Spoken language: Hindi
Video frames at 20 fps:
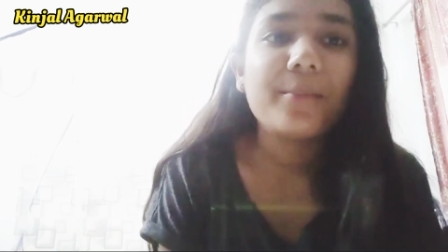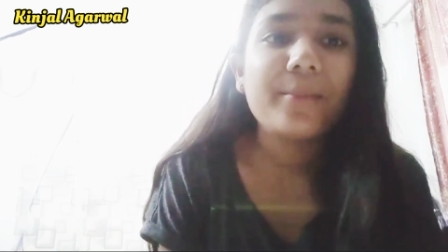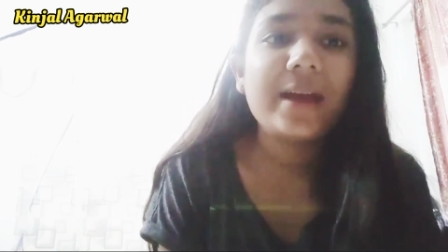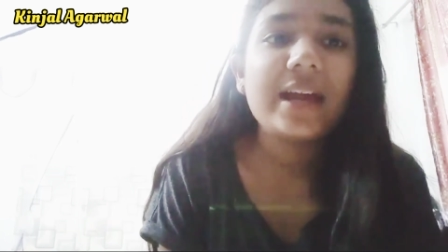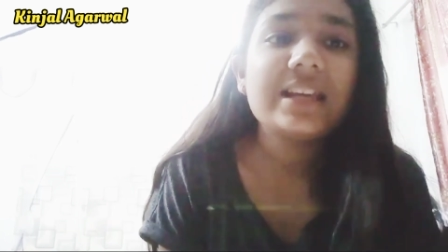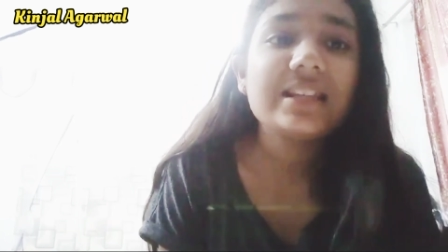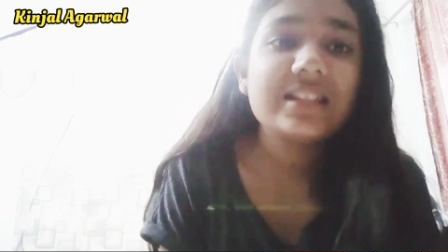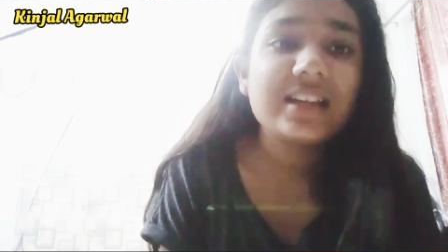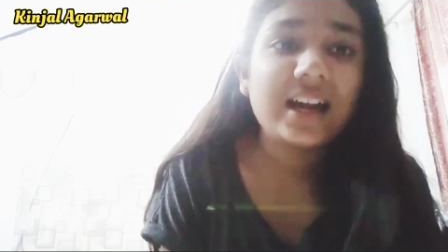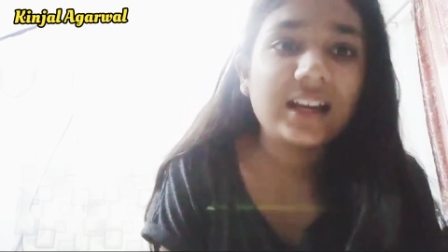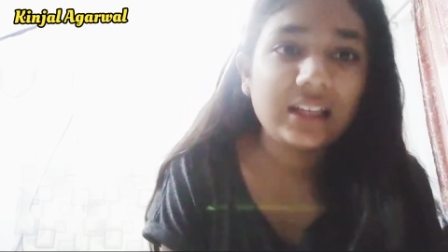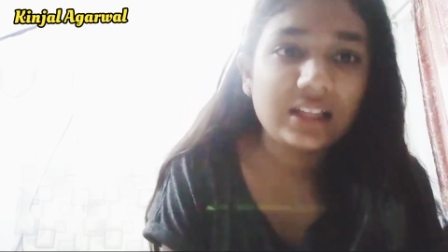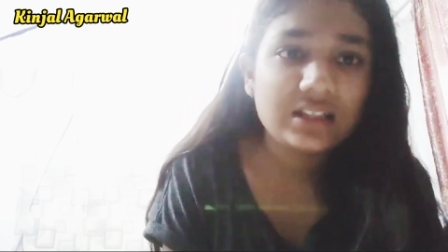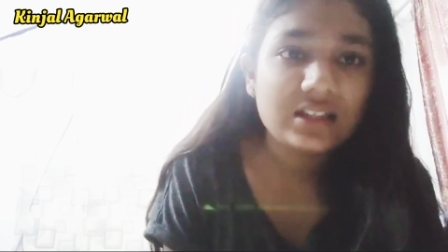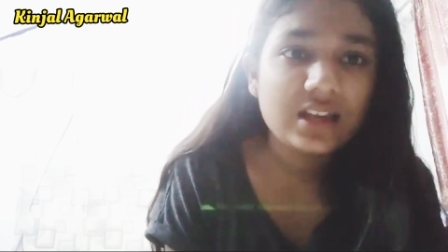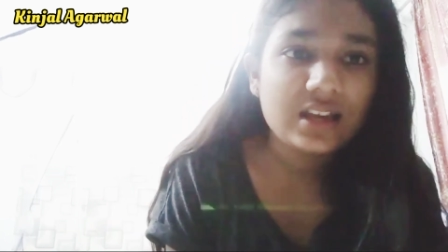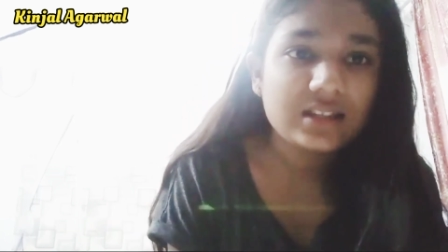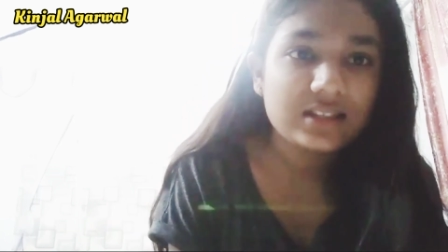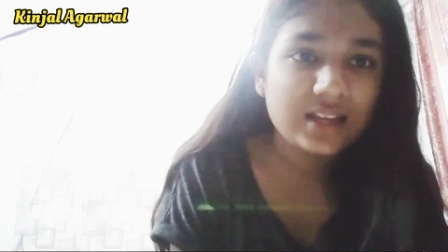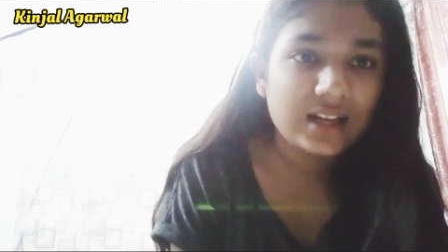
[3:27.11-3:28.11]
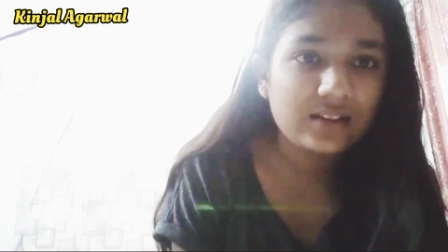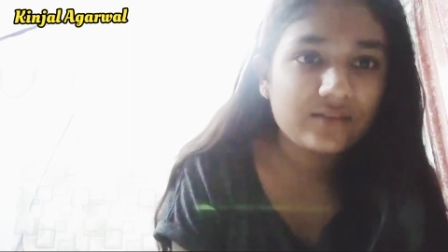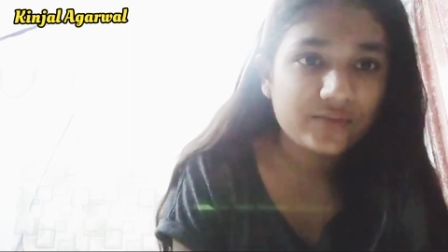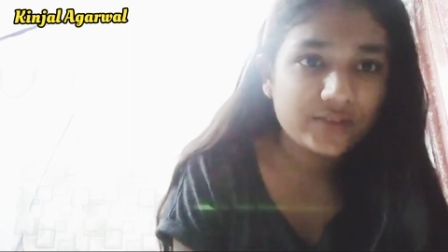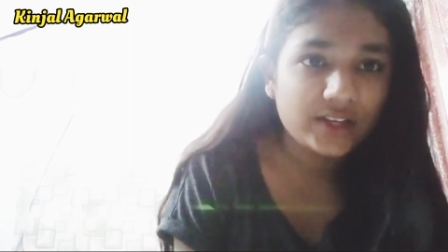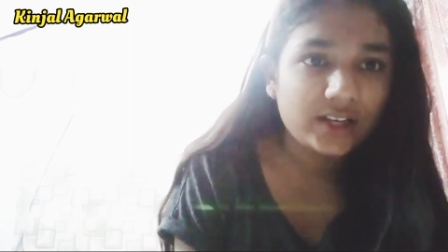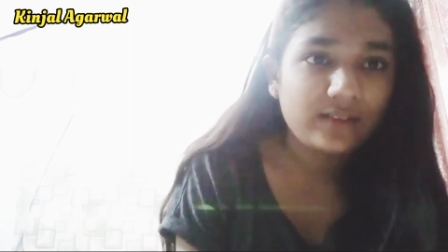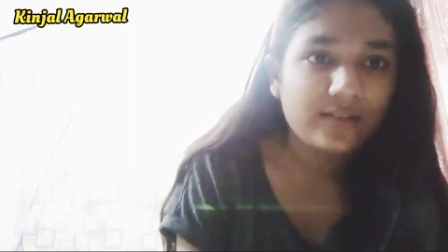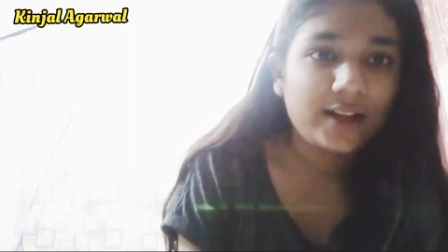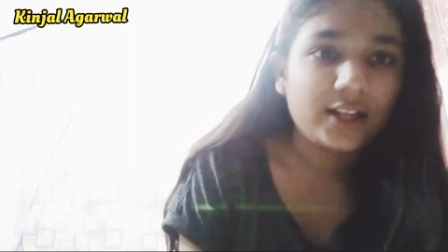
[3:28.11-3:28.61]
मैं स्टार्टिंग से एक सेल्फ
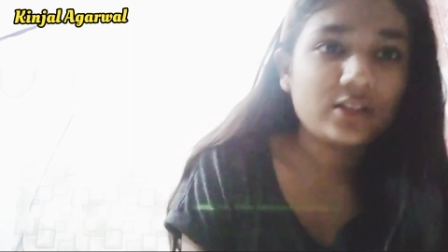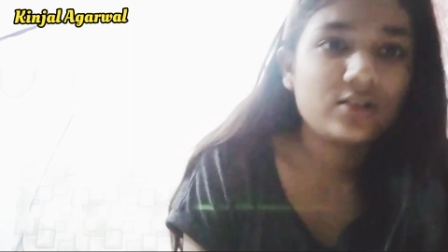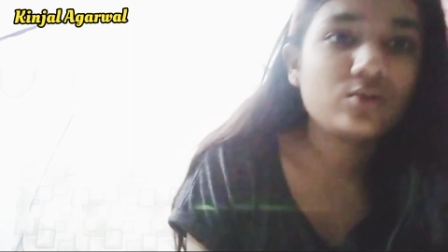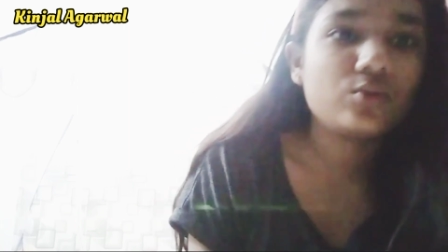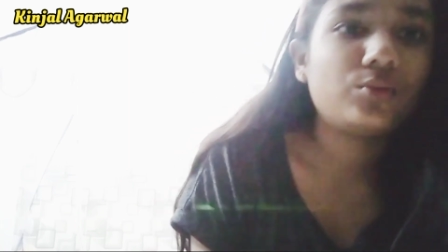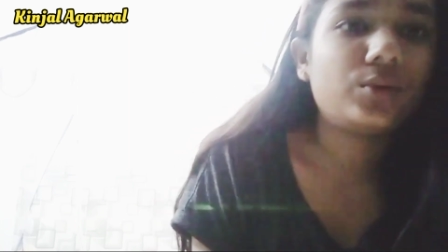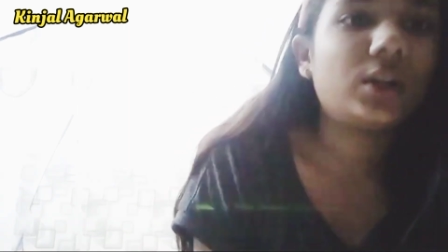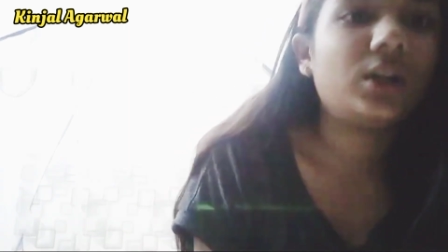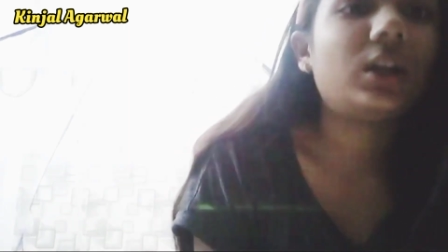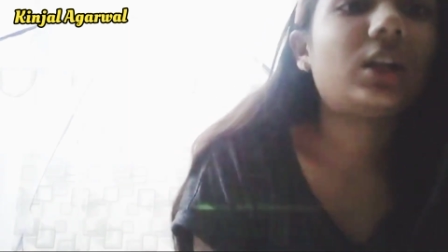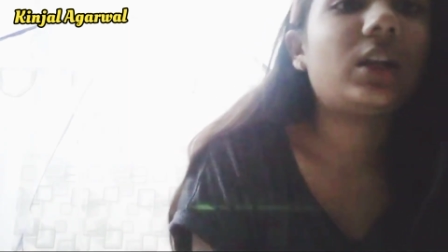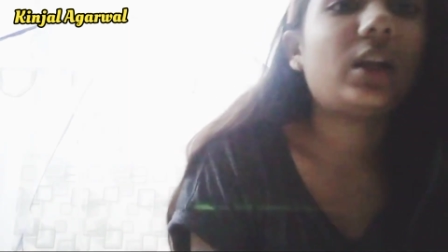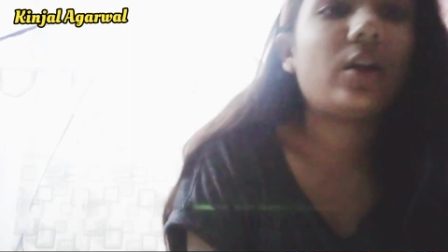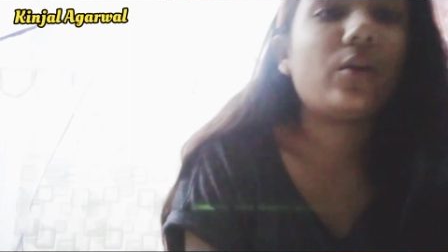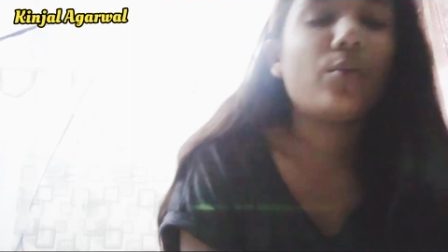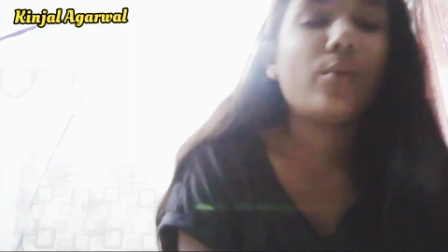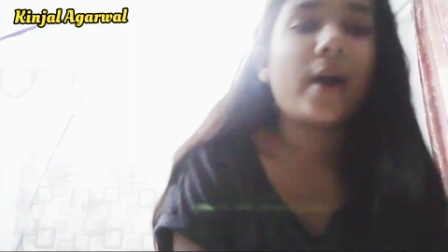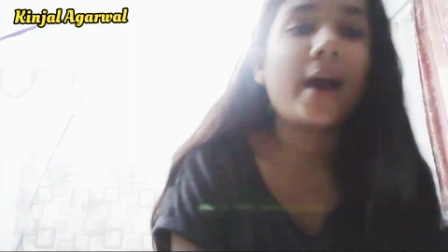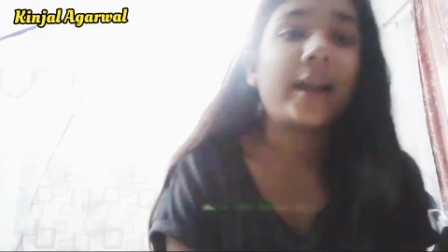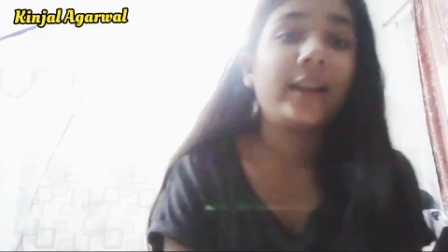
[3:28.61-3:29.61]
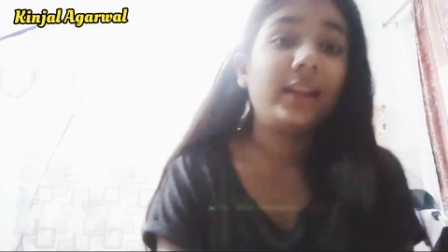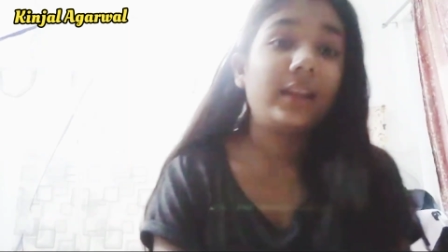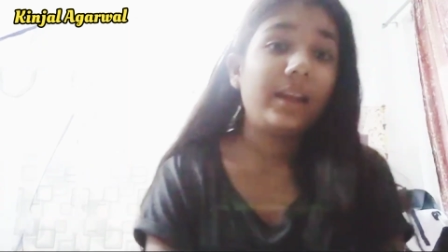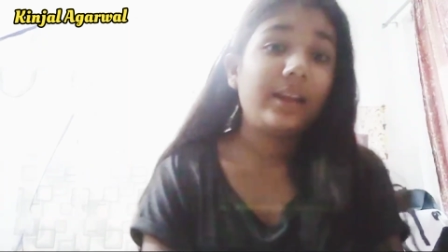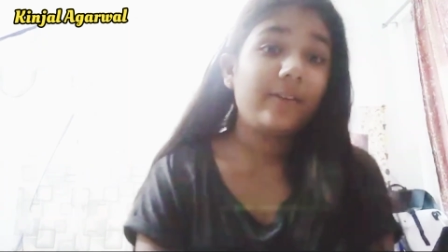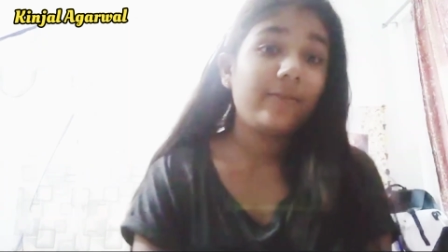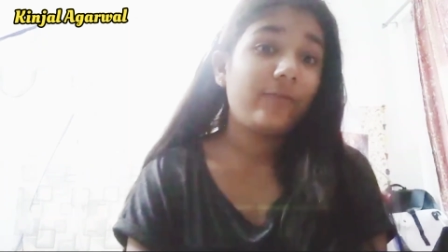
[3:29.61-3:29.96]
स्टडी वाली स्टूडेंट रही हूँ एंड